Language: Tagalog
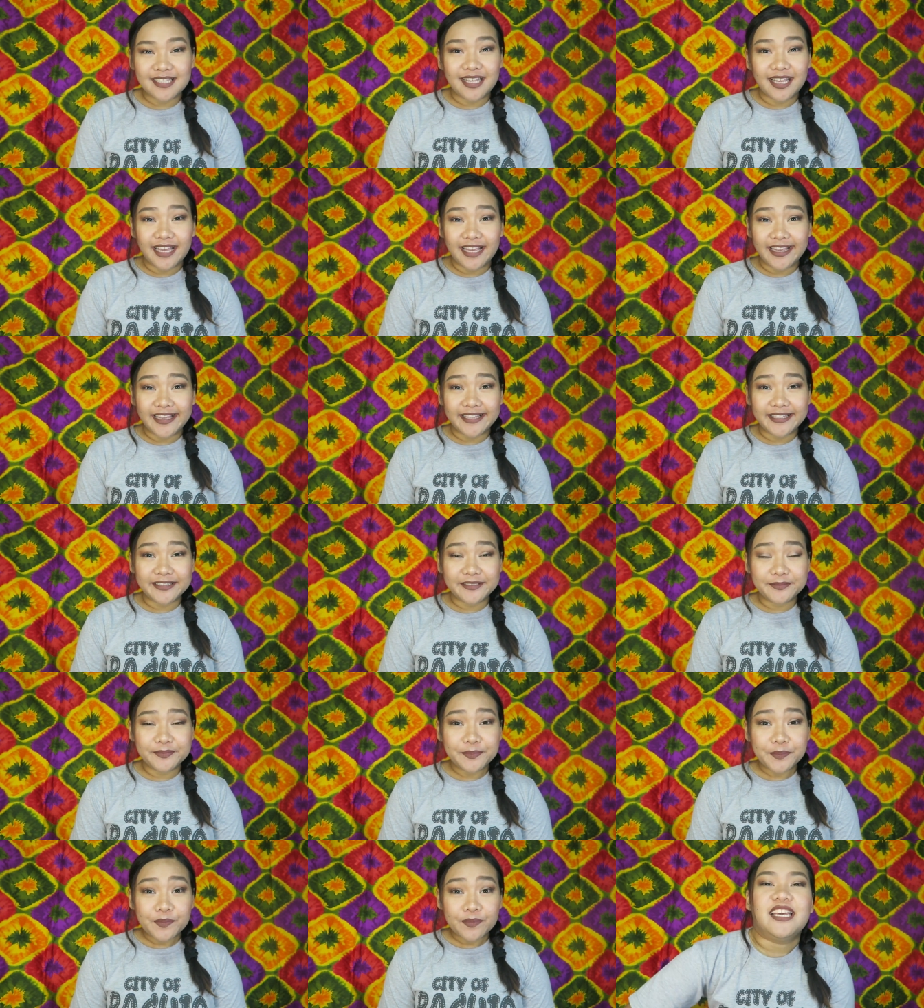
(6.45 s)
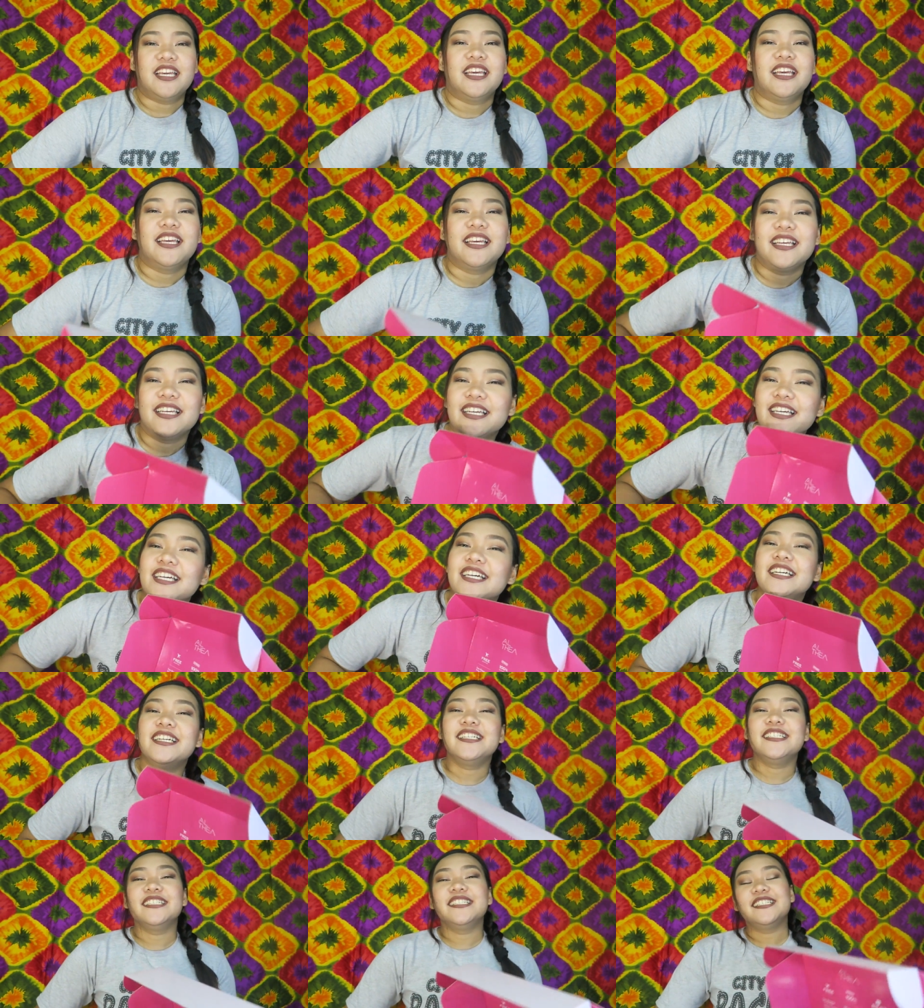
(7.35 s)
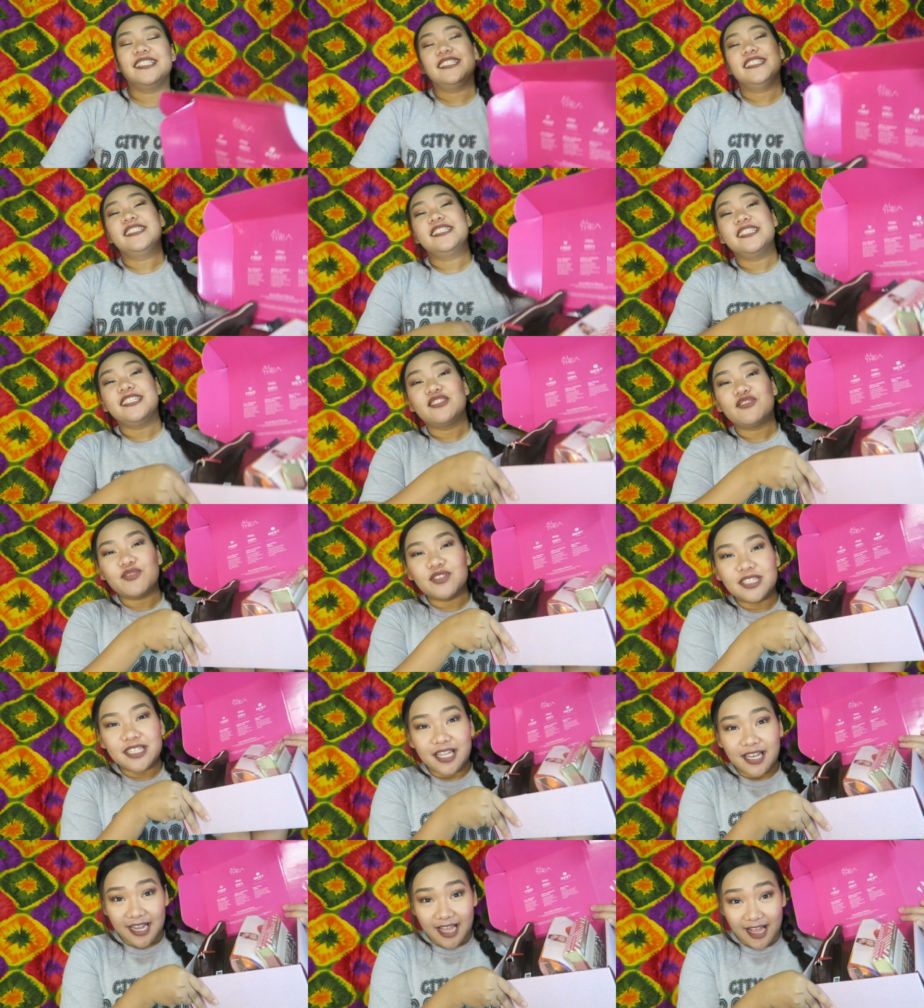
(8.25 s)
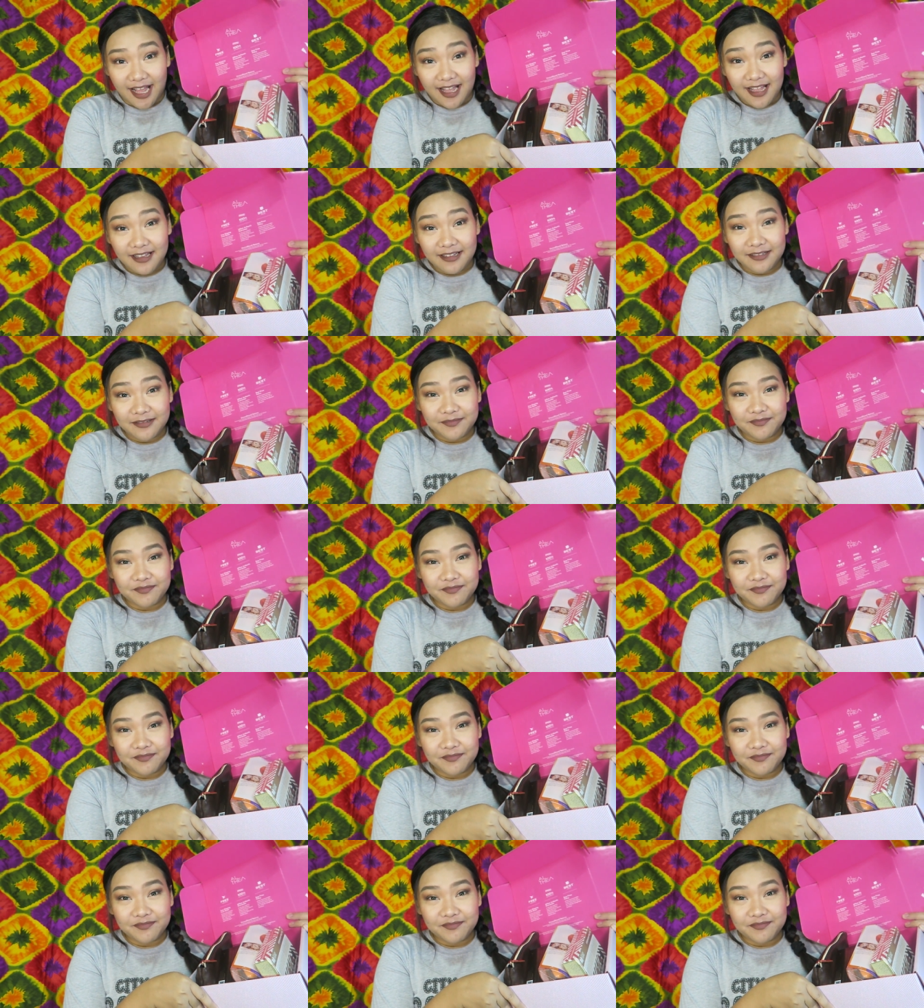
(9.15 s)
And, eto sila.